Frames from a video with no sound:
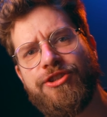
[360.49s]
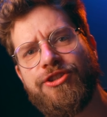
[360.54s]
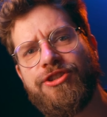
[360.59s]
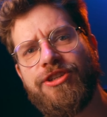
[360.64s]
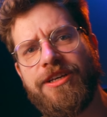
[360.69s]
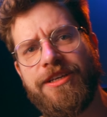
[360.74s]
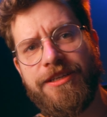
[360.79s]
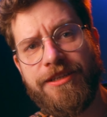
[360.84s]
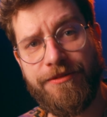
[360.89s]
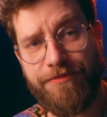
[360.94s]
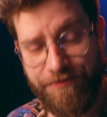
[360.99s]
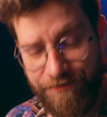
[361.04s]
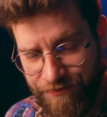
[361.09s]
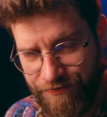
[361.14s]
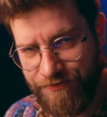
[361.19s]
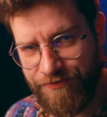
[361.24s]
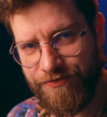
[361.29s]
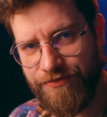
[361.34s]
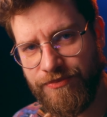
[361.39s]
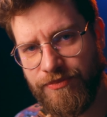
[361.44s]
życzę i
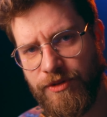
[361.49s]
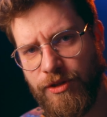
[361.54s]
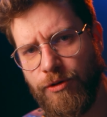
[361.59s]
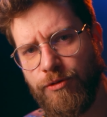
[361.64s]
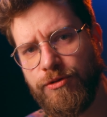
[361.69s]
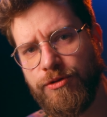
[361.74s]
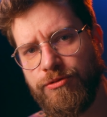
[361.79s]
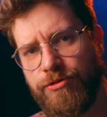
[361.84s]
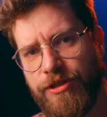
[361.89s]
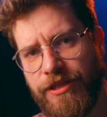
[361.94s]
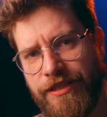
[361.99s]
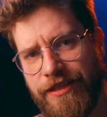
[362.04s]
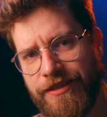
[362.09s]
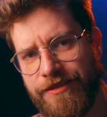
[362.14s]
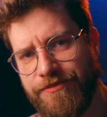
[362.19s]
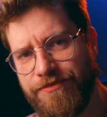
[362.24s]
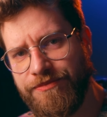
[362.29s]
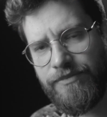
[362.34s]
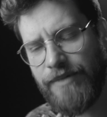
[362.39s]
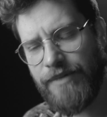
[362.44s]
do
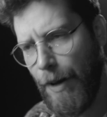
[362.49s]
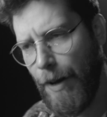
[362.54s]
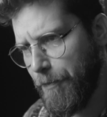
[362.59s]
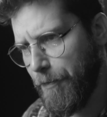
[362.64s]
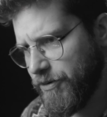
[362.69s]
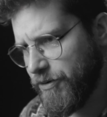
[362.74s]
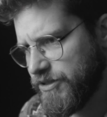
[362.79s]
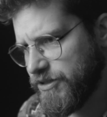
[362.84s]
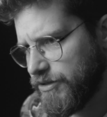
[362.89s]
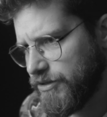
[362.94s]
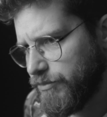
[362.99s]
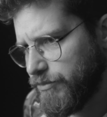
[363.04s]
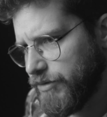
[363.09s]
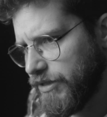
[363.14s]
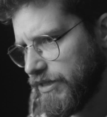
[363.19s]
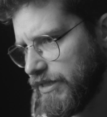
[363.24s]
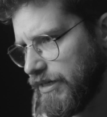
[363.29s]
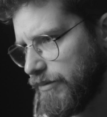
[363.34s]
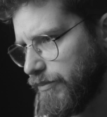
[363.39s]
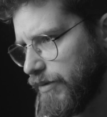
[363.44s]
usłyszenia. A po co mi
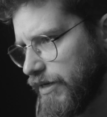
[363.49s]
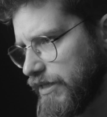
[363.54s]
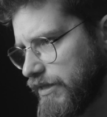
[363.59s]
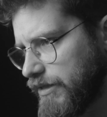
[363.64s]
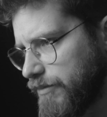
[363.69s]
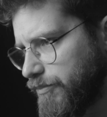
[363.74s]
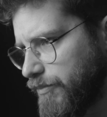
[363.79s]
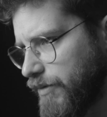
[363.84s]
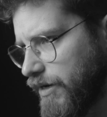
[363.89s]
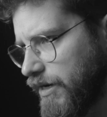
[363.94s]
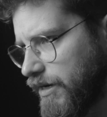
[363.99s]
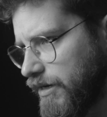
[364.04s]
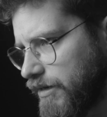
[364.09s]
ta matma?